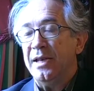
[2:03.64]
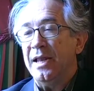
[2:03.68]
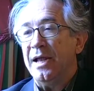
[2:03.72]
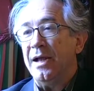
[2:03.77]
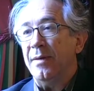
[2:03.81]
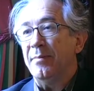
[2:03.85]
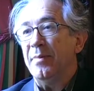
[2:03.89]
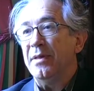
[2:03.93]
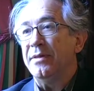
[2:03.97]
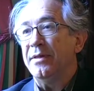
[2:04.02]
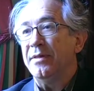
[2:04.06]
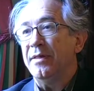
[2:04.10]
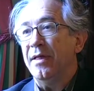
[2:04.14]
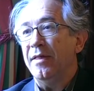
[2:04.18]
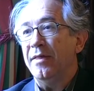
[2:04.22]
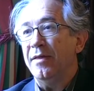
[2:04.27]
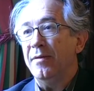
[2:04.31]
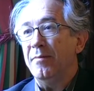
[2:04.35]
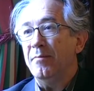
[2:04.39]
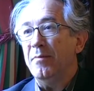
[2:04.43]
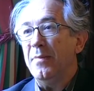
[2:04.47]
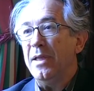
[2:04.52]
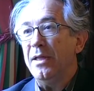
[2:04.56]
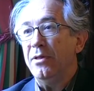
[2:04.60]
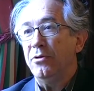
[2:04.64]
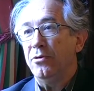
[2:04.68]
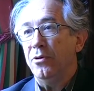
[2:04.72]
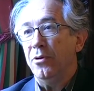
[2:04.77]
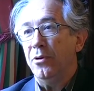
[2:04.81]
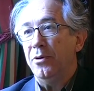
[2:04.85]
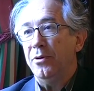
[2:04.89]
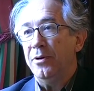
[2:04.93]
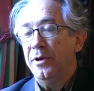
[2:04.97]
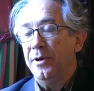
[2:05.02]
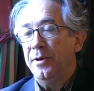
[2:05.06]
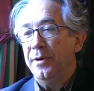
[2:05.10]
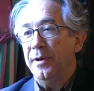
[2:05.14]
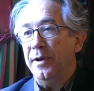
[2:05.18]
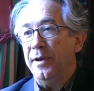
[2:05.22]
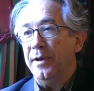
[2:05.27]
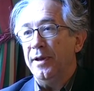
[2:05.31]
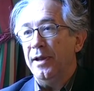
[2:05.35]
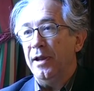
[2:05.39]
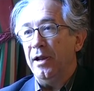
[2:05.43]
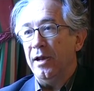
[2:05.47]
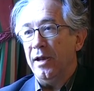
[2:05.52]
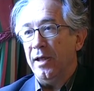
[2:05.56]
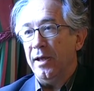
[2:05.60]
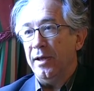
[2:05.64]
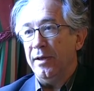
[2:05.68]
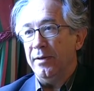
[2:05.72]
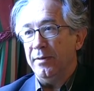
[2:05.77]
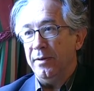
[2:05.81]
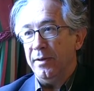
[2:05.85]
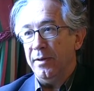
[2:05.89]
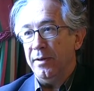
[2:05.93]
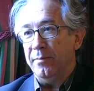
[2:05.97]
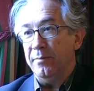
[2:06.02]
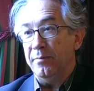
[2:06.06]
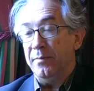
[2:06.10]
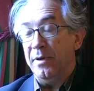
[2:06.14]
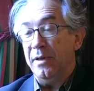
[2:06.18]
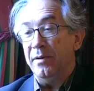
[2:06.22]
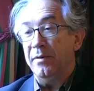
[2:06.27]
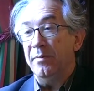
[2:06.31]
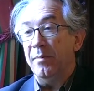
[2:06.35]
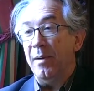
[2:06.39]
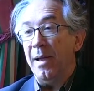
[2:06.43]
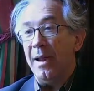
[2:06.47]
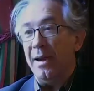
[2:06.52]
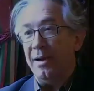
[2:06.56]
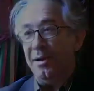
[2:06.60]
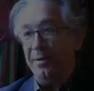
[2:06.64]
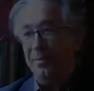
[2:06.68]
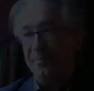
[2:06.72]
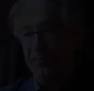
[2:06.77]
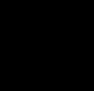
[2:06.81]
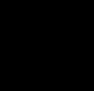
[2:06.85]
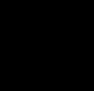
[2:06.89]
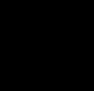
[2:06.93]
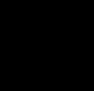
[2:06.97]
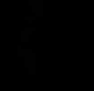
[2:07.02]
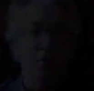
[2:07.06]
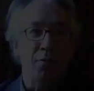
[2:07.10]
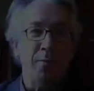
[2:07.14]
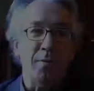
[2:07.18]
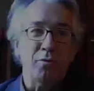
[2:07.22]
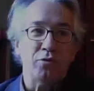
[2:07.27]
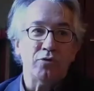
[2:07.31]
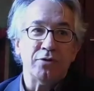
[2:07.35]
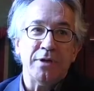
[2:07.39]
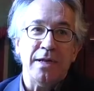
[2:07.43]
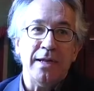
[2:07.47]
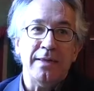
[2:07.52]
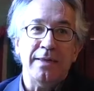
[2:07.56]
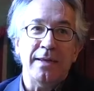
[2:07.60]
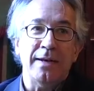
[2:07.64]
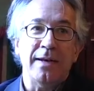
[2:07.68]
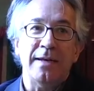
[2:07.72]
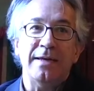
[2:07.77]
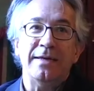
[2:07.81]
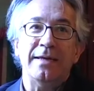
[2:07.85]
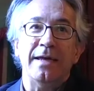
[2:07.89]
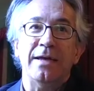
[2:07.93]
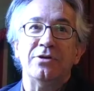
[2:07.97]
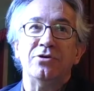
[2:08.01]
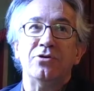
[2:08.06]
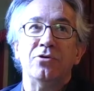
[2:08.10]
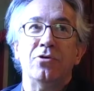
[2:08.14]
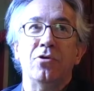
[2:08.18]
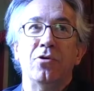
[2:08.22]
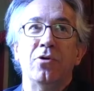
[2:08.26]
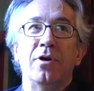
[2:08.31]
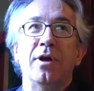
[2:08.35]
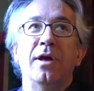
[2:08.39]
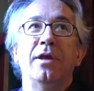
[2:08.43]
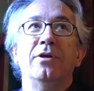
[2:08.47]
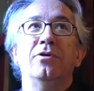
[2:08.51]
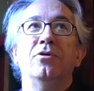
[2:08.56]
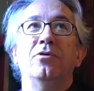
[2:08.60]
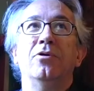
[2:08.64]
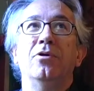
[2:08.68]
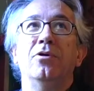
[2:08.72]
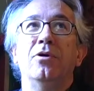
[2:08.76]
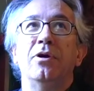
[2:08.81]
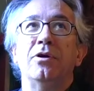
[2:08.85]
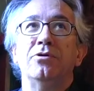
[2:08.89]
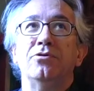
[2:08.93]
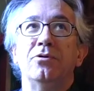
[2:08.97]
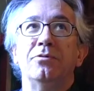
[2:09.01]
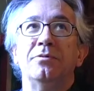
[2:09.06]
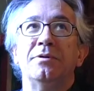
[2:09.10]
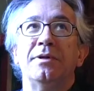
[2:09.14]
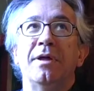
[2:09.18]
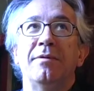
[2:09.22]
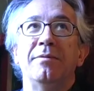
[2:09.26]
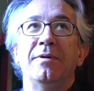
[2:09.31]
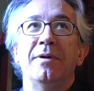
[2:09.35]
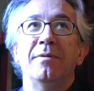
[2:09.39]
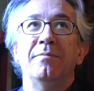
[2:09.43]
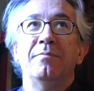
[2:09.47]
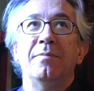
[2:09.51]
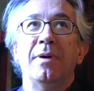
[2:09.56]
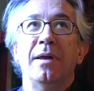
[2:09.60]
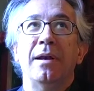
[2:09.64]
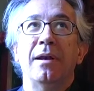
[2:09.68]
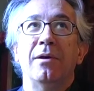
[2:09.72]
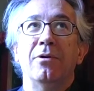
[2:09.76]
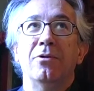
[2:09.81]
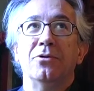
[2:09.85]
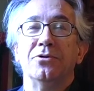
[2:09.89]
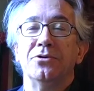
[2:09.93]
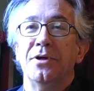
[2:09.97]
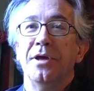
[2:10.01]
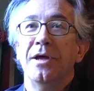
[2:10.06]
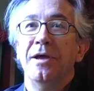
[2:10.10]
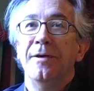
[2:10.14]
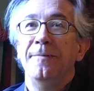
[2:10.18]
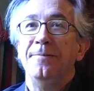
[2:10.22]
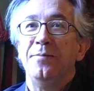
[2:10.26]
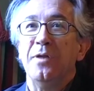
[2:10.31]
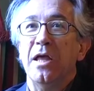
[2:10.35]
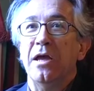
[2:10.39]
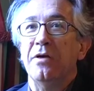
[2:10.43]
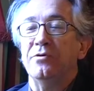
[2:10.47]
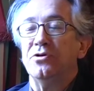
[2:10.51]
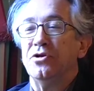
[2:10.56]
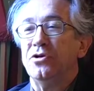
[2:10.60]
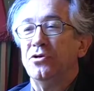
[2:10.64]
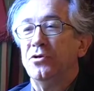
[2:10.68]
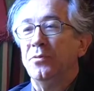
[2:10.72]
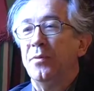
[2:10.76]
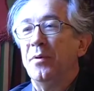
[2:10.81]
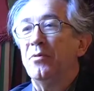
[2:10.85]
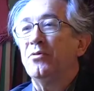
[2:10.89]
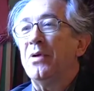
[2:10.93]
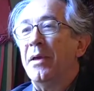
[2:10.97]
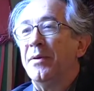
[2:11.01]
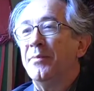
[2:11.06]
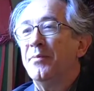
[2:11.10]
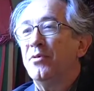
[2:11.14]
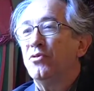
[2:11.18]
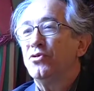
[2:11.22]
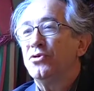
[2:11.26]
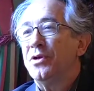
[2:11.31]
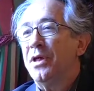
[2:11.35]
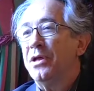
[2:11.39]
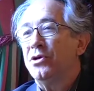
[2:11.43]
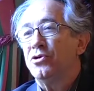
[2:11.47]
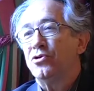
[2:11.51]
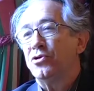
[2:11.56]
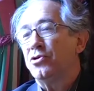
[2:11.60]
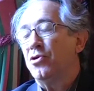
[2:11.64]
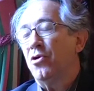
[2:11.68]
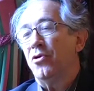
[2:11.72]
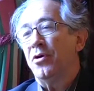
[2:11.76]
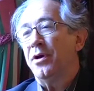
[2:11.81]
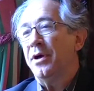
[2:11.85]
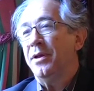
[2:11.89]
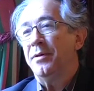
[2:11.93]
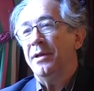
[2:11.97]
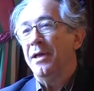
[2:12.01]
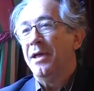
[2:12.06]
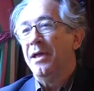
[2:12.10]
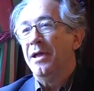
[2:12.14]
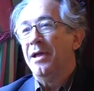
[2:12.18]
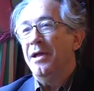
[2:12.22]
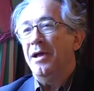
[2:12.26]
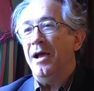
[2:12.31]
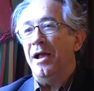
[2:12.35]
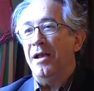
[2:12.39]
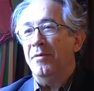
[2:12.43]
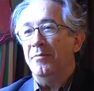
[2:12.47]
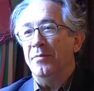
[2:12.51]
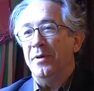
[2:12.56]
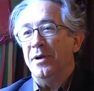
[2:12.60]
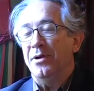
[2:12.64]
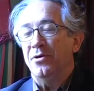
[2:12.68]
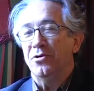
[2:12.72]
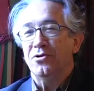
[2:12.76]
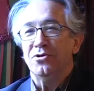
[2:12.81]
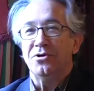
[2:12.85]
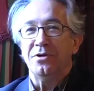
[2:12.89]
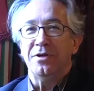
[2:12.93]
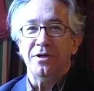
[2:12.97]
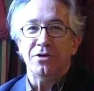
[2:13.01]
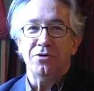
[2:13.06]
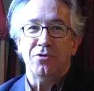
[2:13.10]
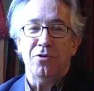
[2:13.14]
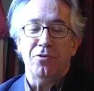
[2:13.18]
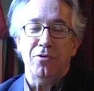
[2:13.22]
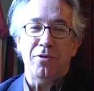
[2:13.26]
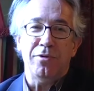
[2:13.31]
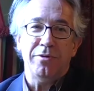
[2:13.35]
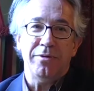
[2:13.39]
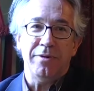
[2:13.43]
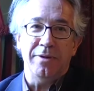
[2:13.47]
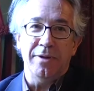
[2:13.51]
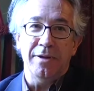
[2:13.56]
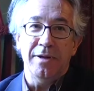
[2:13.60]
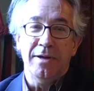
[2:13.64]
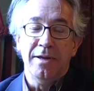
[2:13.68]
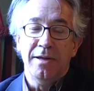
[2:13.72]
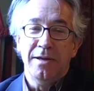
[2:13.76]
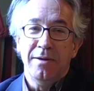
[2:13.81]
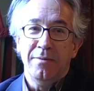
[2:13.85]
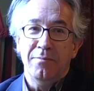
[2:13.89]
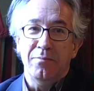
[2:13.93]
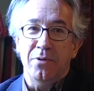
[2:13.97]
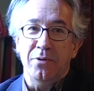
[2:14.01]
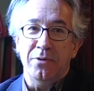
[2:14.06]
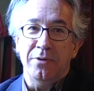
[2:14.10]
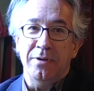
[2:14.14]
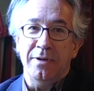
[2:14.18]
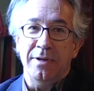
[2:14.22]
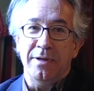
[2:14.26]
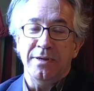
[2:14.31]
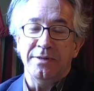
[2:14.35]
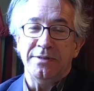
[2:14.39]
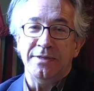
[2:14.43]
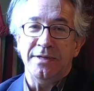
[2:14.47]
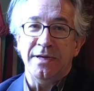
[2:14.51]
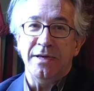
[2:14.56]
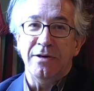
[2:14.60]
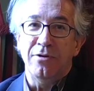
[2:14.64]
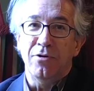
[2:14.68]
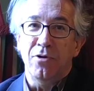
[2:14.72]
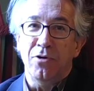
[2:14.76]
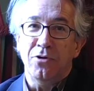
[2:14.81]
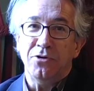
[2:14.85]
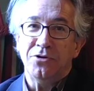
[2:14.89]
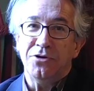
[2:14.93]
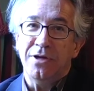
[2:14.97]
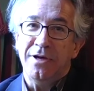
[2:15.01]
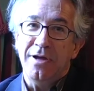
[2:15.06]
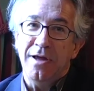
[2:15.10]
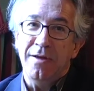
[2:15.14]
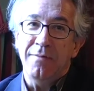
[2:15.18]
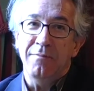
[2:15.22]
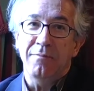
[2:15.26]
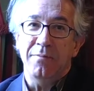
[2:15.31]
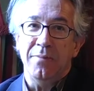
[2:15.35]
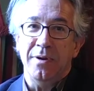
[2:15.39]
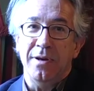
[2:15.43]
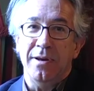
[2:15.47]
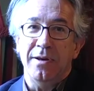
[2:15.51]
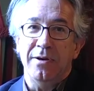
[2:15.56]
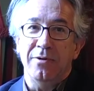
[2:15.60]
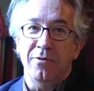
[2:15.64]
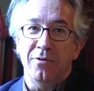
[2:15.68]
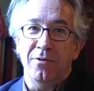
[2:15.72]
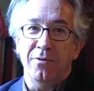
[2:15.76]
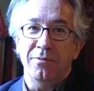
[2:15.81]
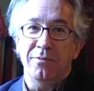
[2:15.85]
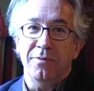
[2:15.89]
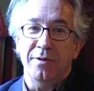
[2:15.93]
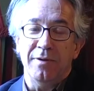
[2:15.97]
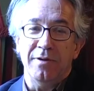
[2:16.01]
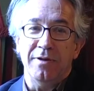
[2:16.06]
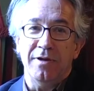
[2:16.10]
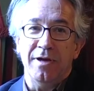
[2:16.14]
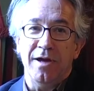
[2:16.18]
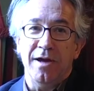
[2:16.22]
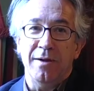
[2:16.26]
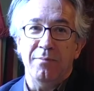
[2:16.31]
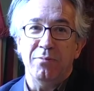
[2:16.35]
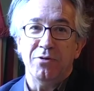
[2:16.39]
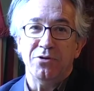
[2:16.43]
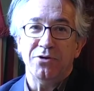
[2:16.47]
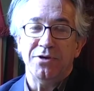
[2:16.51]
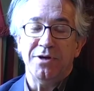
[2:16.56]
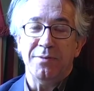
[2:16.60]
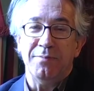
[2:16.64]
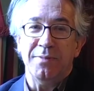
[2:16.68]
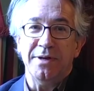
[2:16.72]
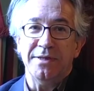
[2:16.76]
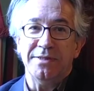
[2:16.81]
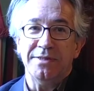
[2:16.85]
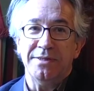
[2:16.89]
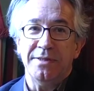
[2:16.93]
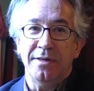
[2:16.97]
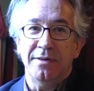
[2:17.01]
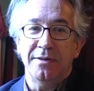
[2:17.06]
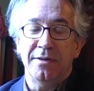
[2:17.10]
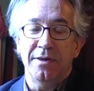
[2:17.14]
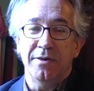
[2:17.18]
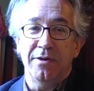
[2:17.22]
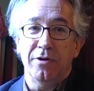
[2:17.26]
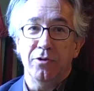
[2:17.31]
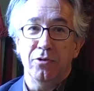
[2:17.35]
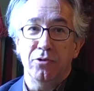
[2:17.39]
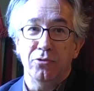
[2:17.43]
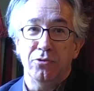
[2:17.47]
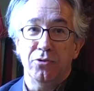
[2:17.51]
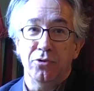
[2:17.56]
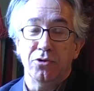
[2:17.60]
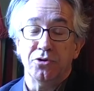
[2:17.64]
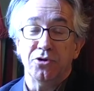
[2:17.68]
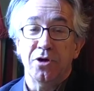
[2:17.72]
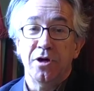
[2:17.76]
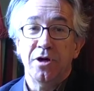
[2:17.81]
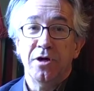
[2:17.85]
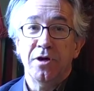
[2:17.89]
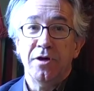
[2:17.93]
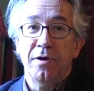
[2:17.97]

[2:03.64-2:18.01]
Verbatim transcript: y la capacidad de mito en el eh, verbal. No me gustaría tener que escoger, yo creo que eso está bien para los... Eh, a mí me gustaría escoger al menos 10 o 12, porque si no siempre, ¿no? digamos, se prescinde de otros.